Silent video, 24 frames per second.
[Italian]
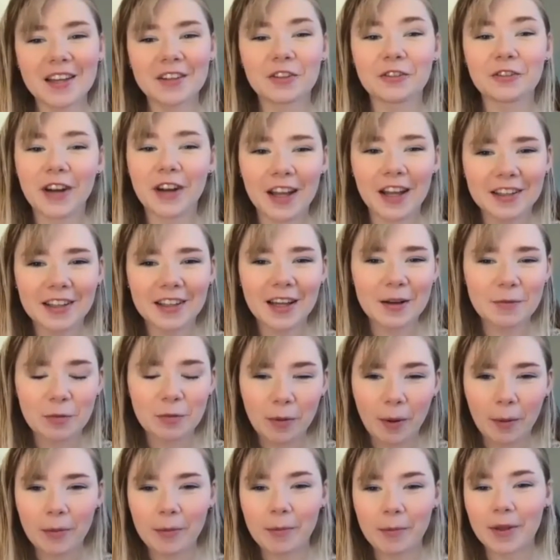dovrei andare
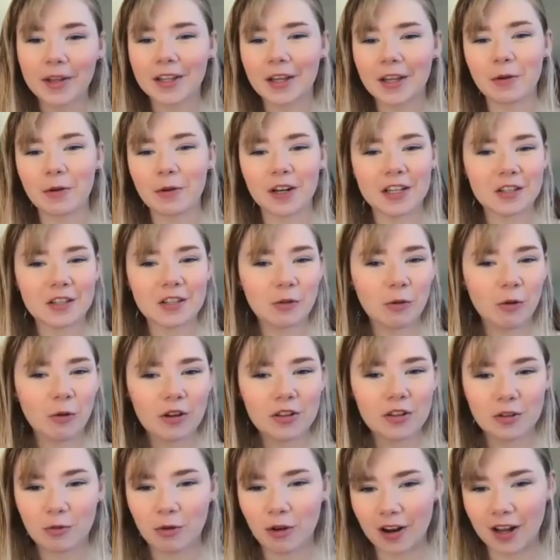probabilmente a qualche
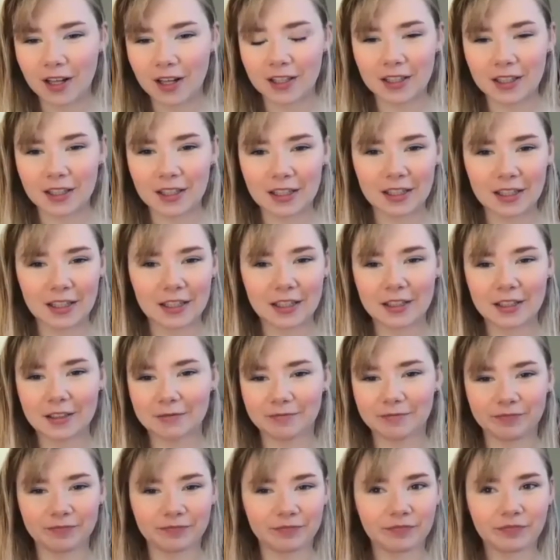scu- scuola
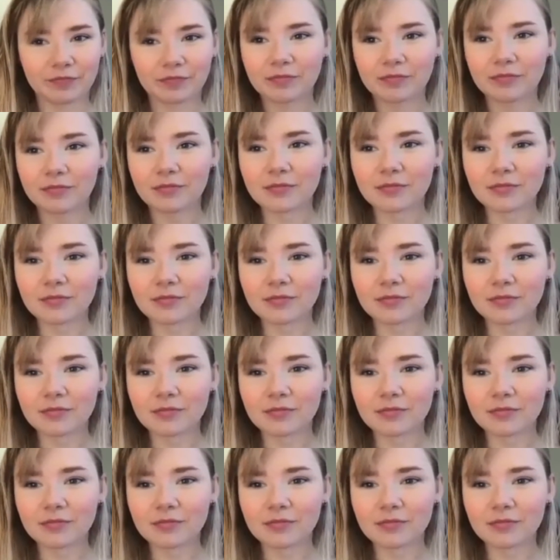di